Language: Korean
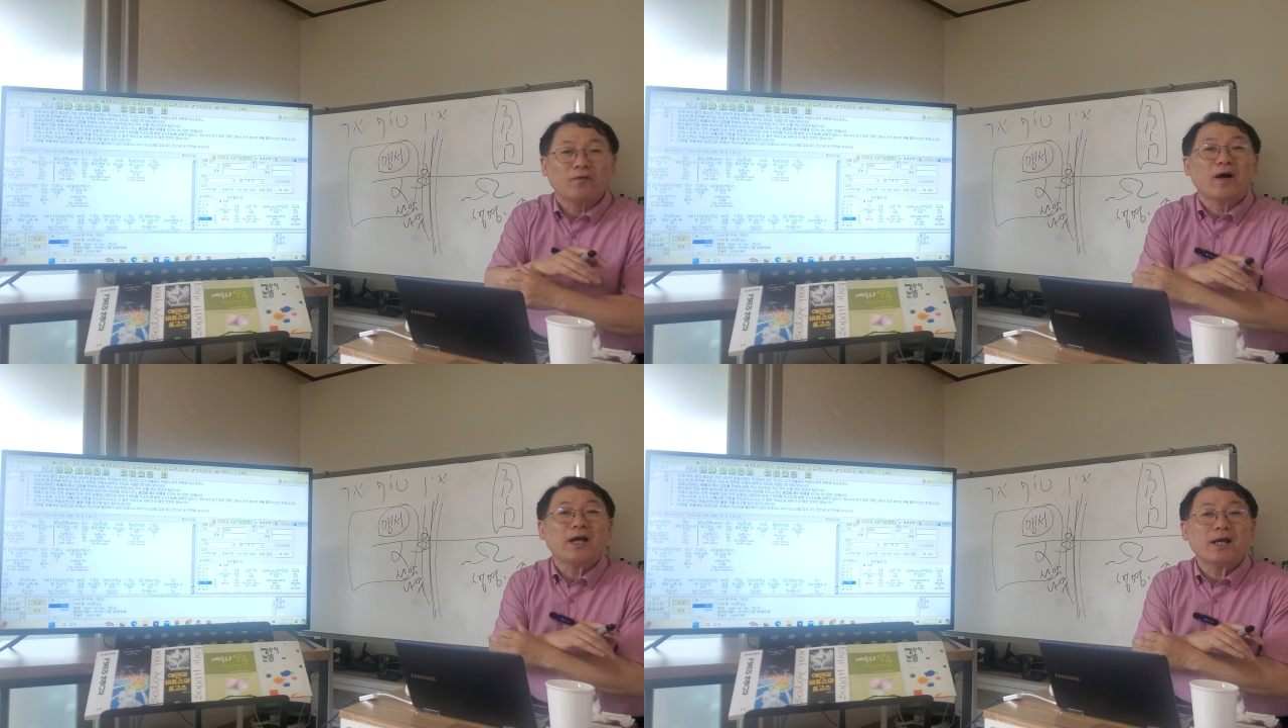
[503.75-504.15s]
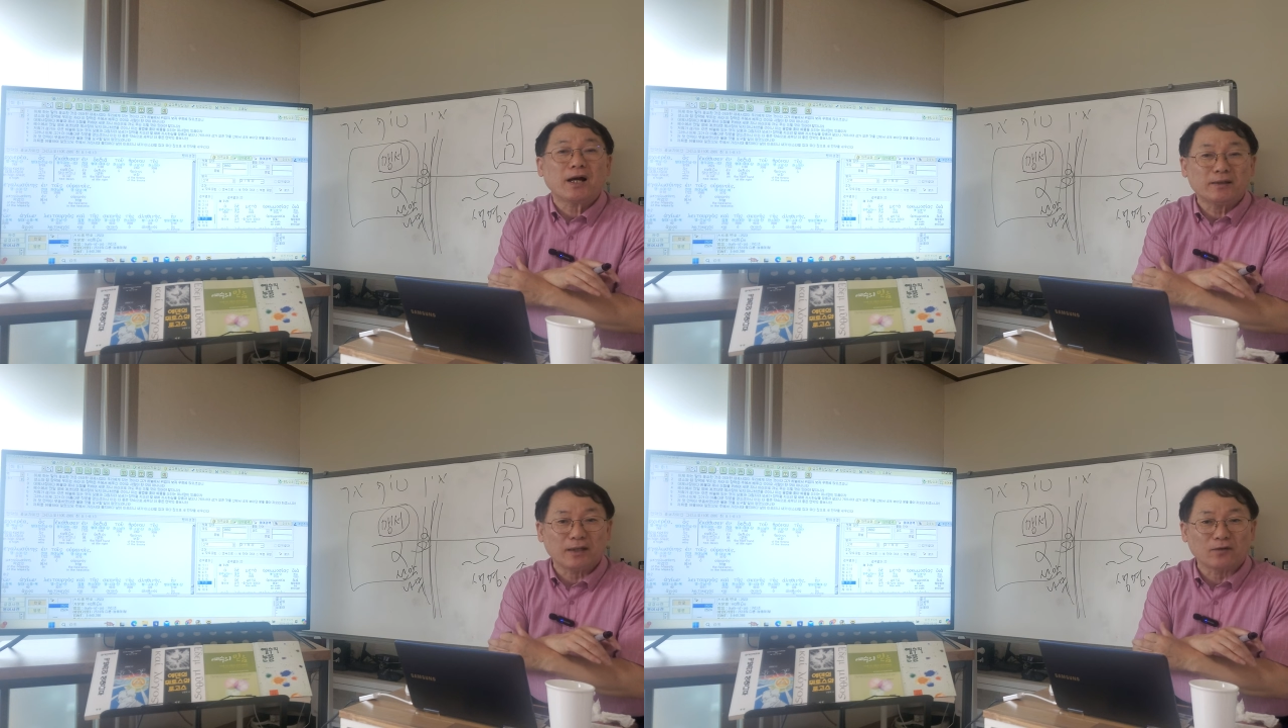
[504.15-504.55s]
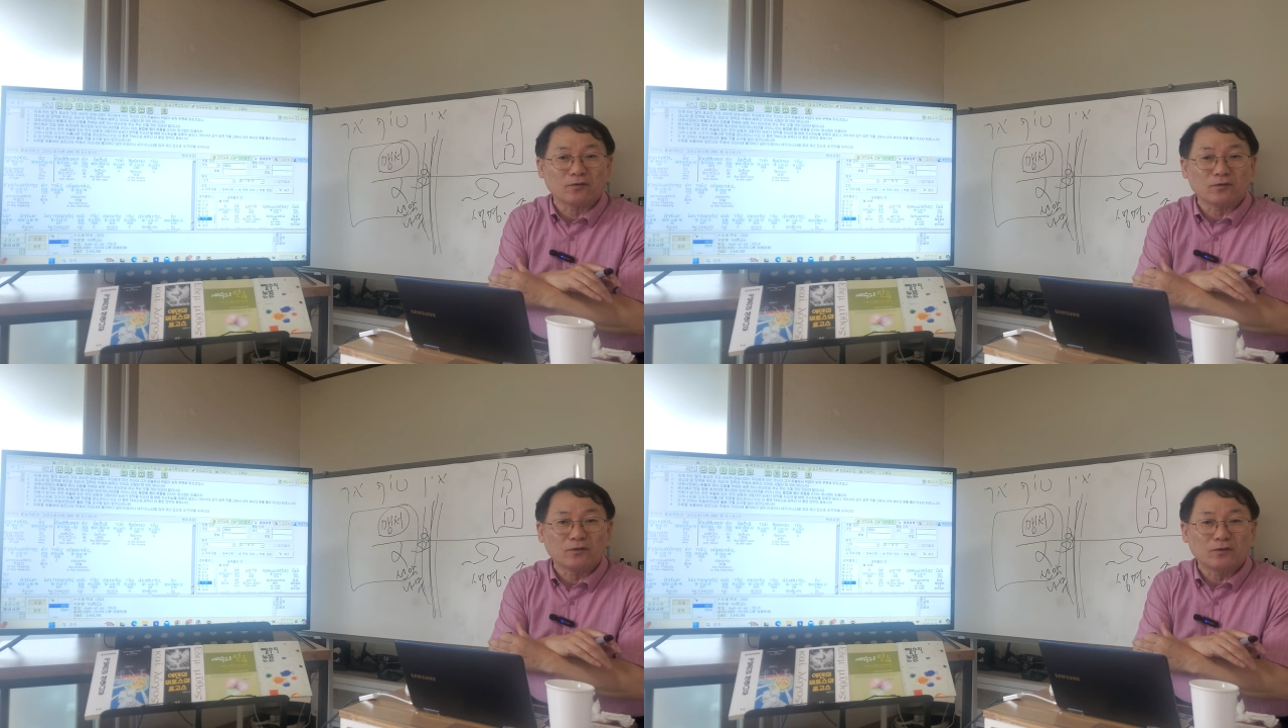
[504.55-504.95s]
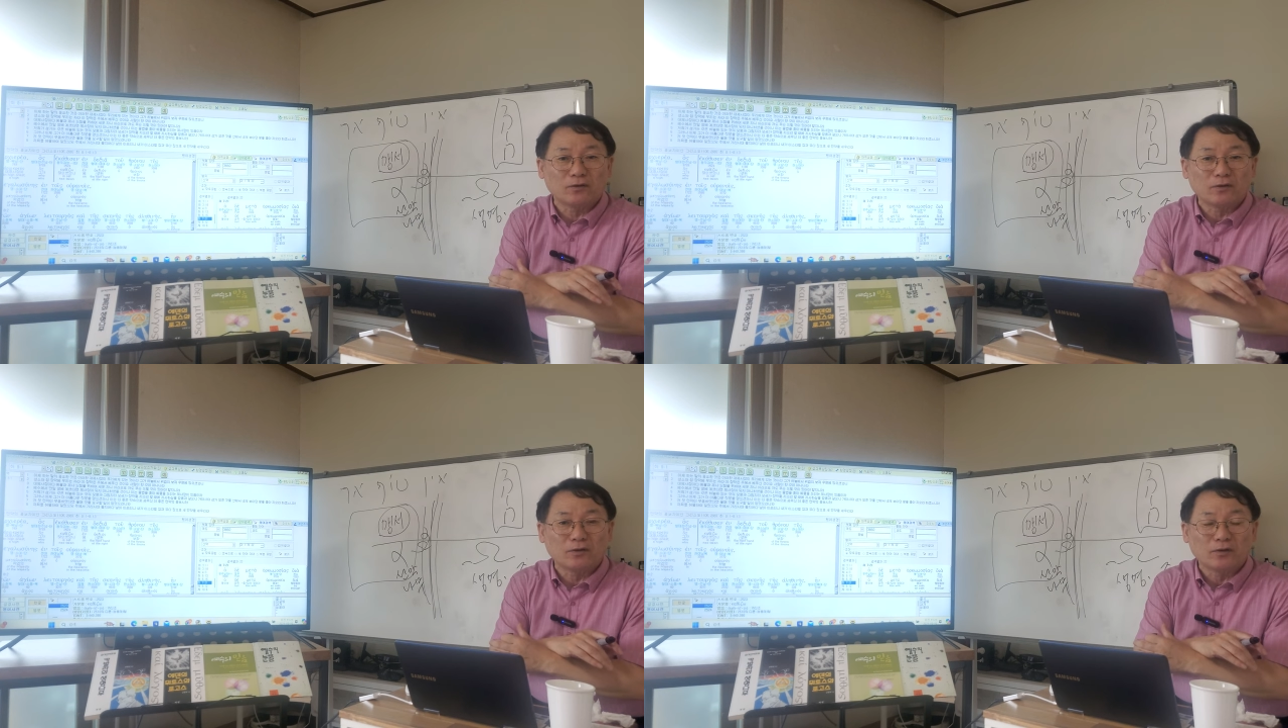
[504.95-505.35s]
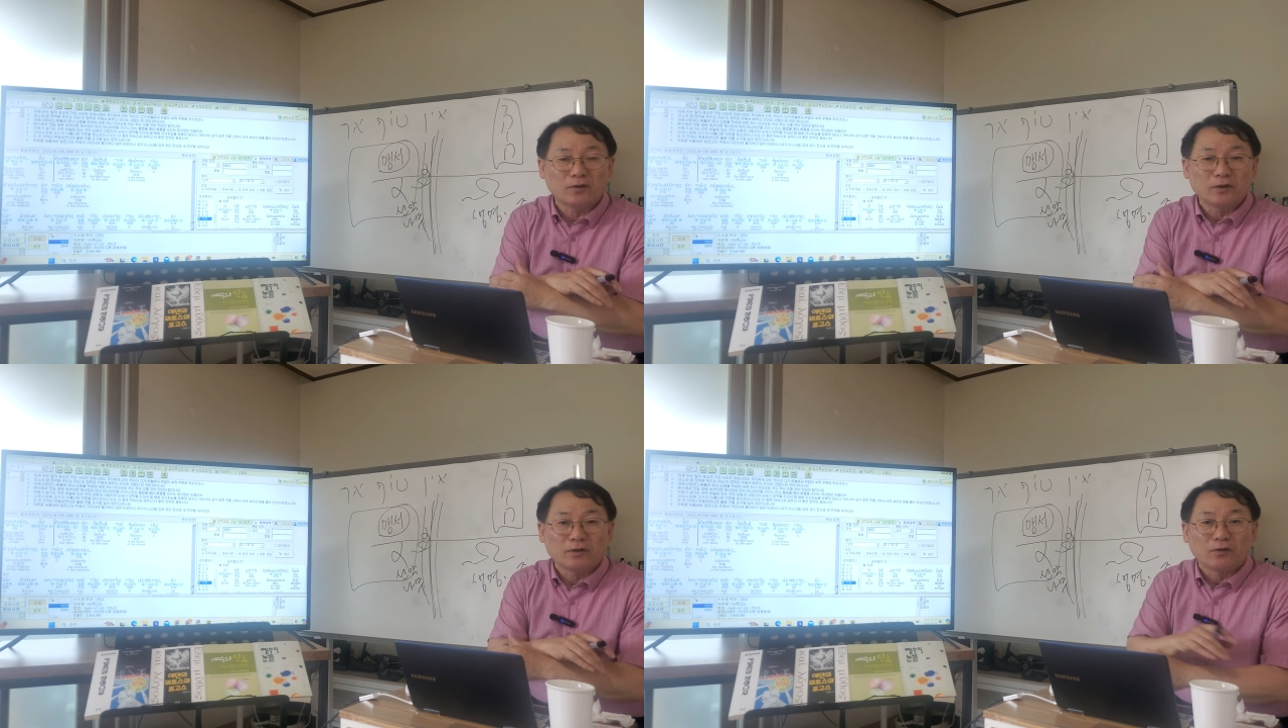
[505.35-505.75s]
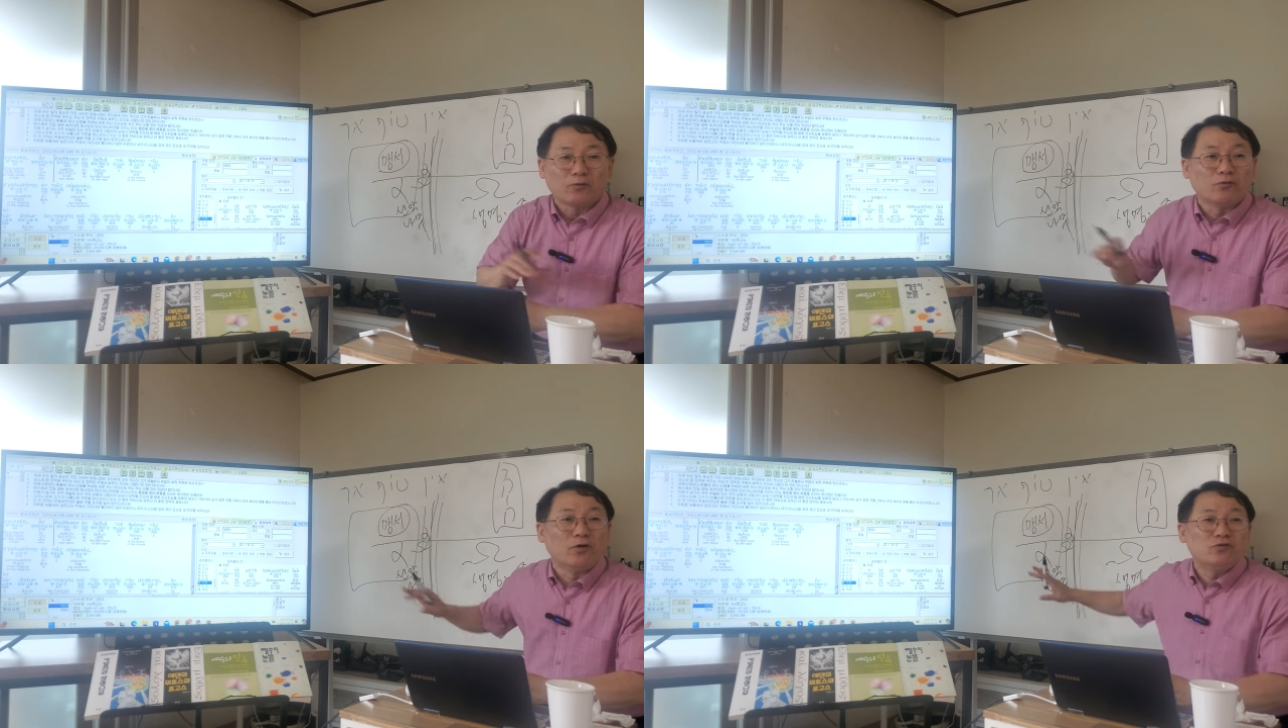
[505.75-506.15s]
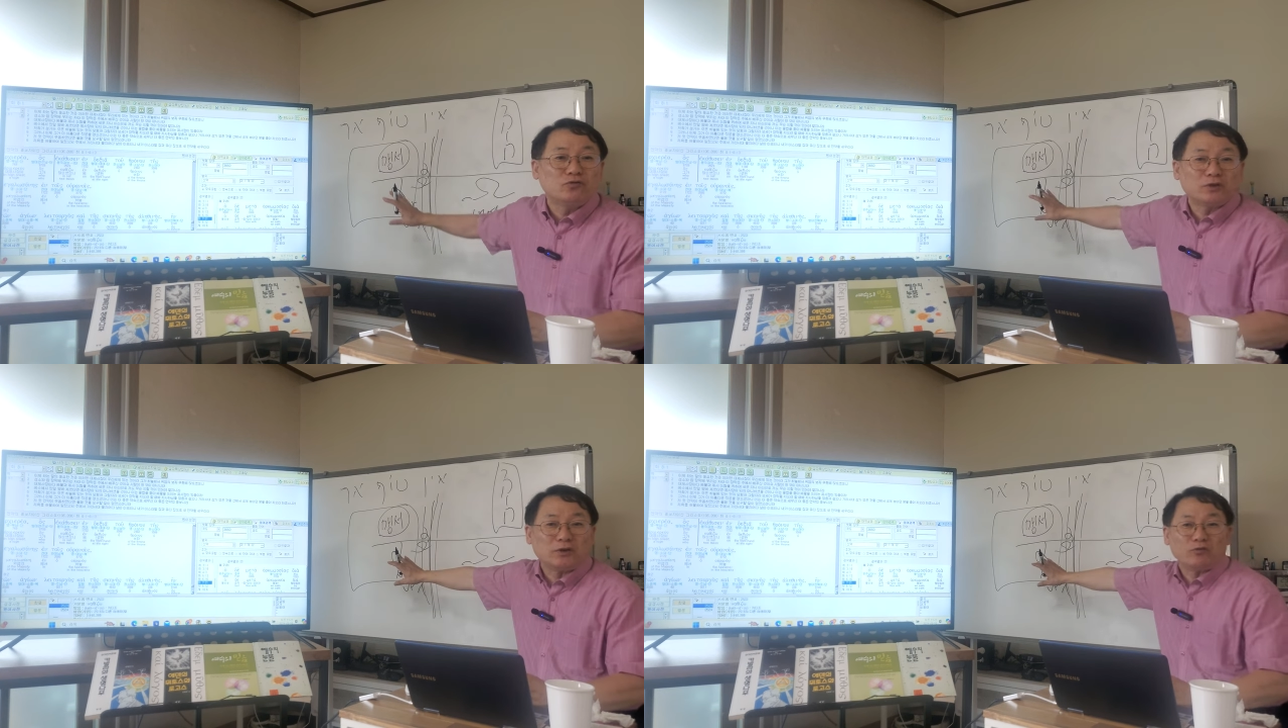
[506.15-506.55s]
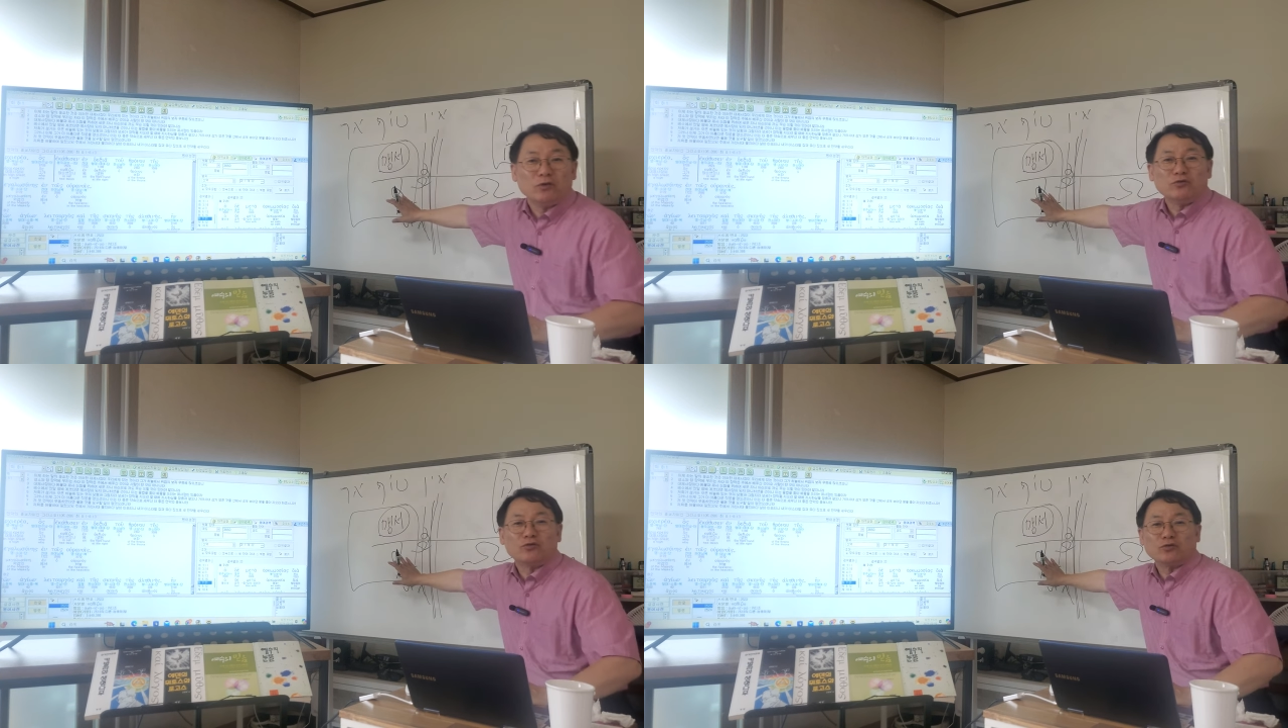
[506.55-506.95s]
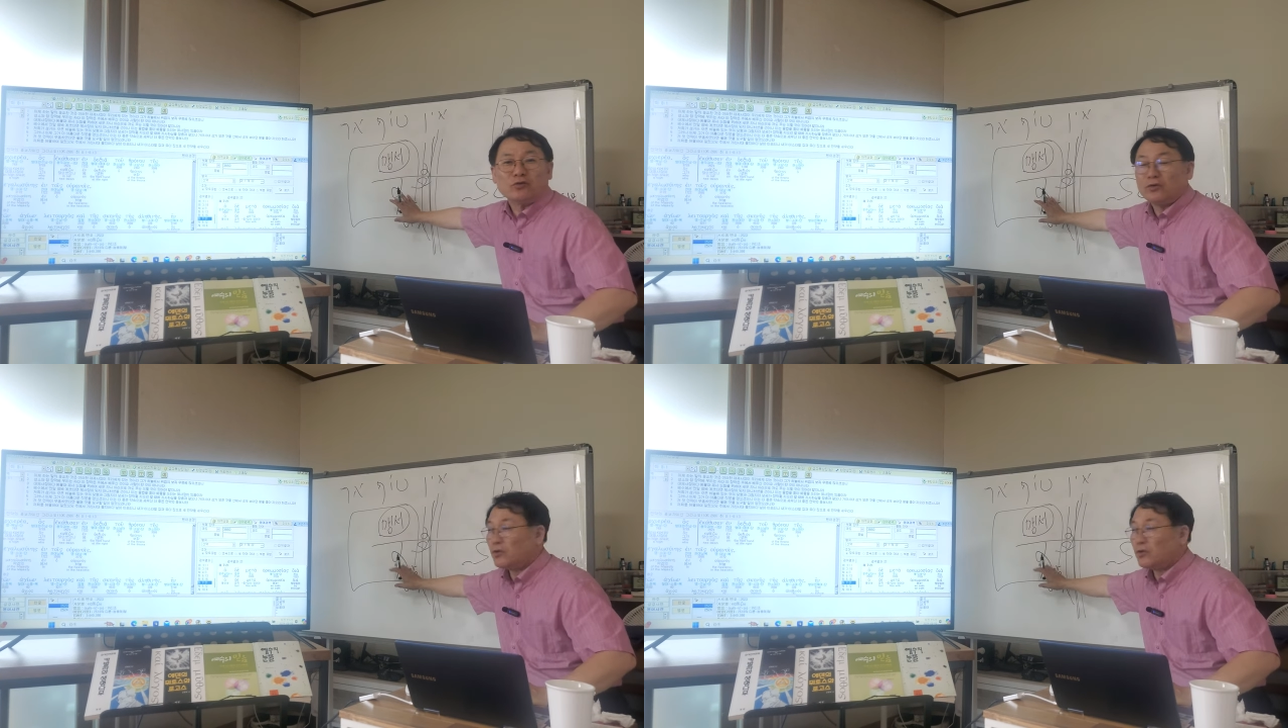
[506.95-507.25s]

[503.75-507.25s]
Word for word: 화해한다고. 원수지 원수